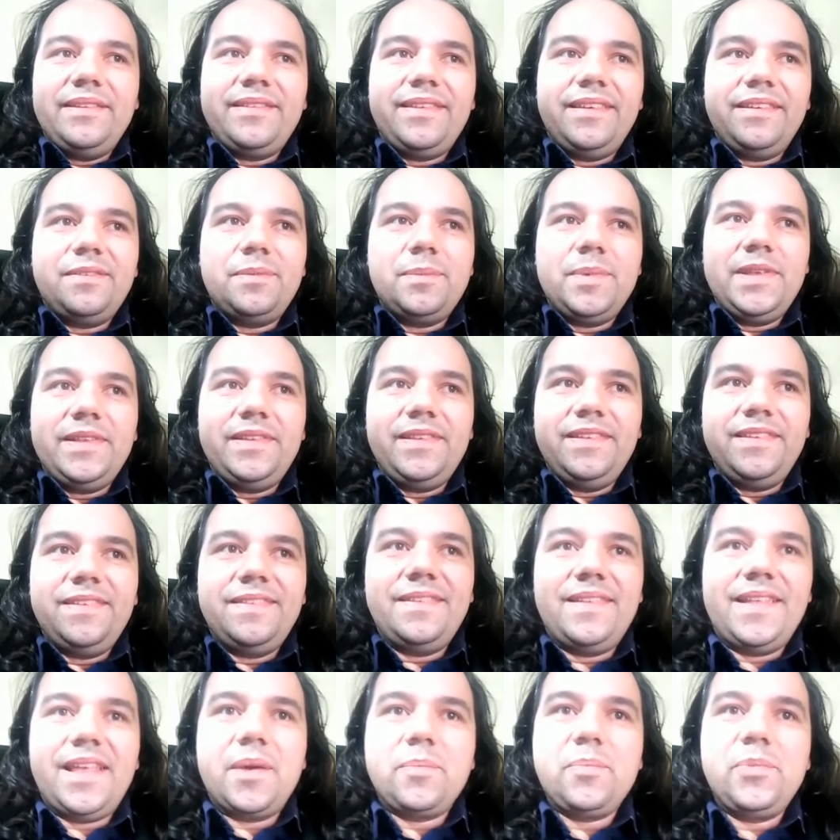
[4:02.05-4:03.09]
seis
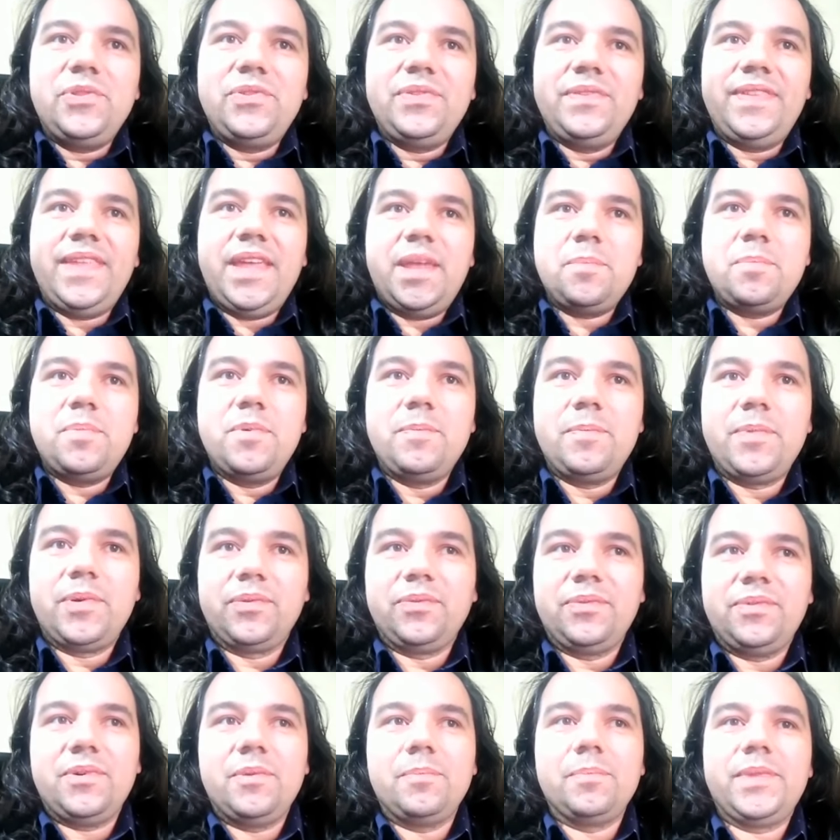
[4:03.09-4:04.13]
meses é muito tempo para
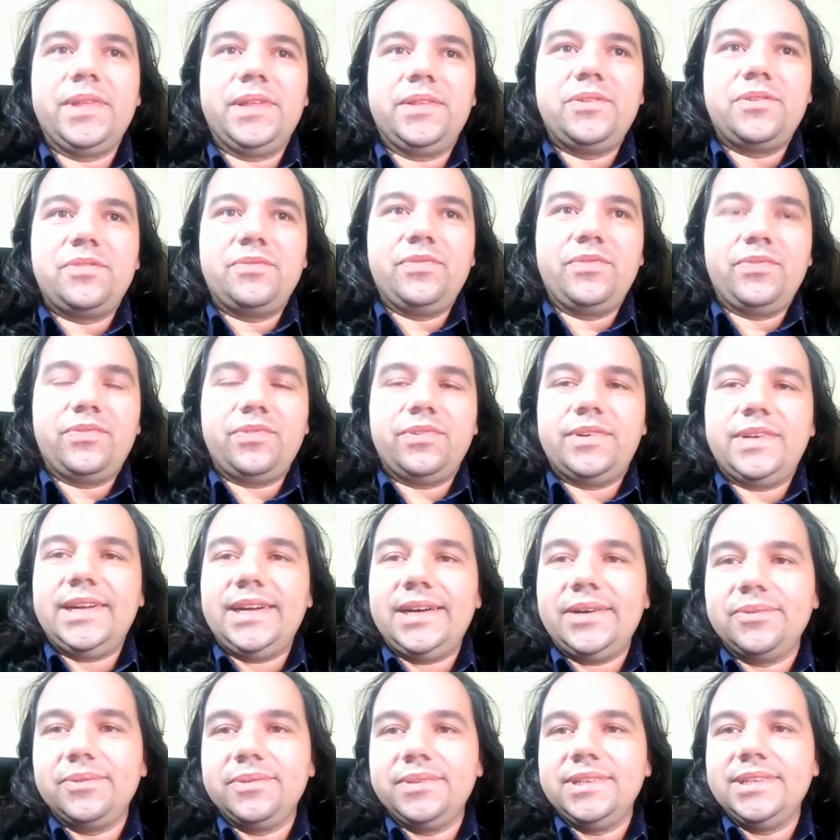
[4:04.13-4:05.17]
um computador
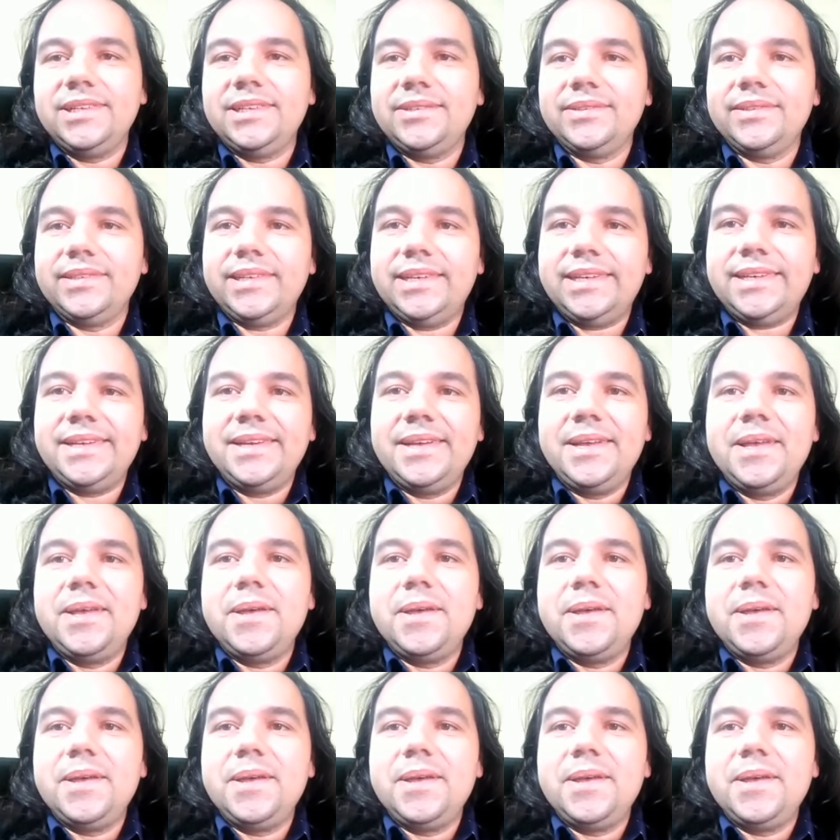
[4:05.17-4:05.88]
funcional? Não, né?